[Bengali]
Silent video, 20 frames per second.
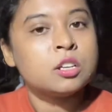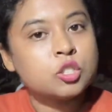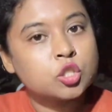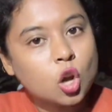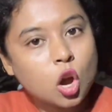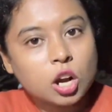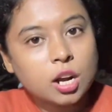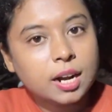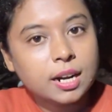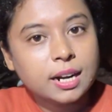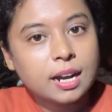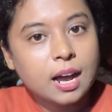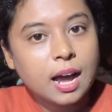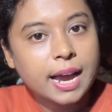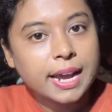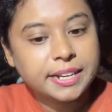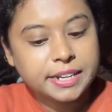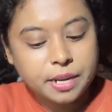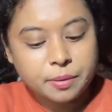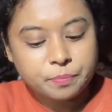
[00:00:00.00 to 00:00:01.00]
ছখানা
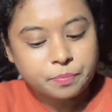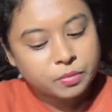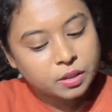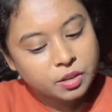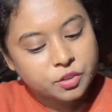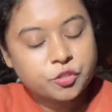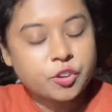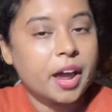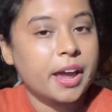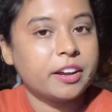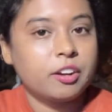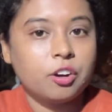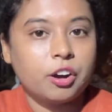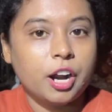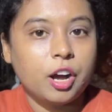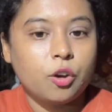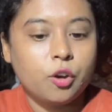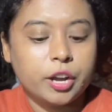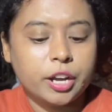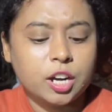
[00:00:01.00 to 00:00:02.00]
আইটেম ট্রাই
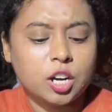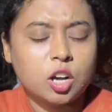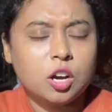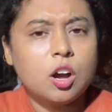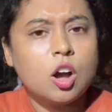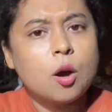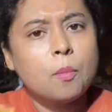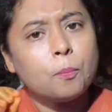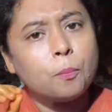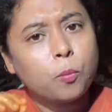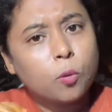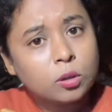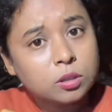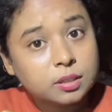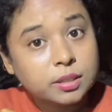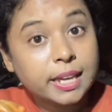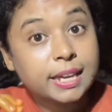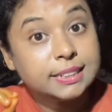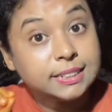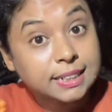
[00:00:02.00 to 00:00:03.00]
করা হয়ে গেল
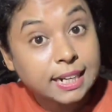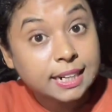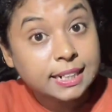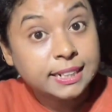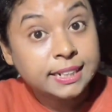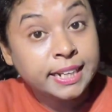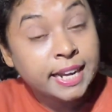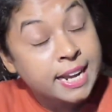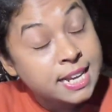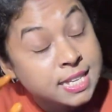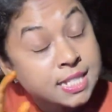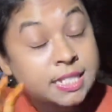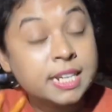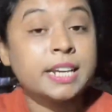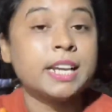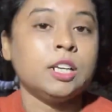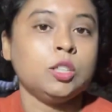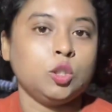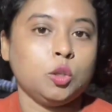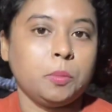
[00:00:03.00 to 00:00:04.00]
প্রত্যেকটা টেস্টই
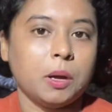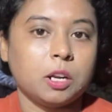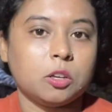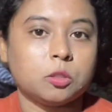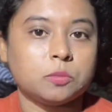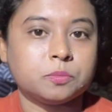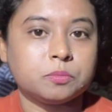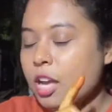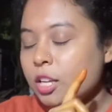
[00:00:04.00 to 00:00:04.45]
কিন্তু ভালো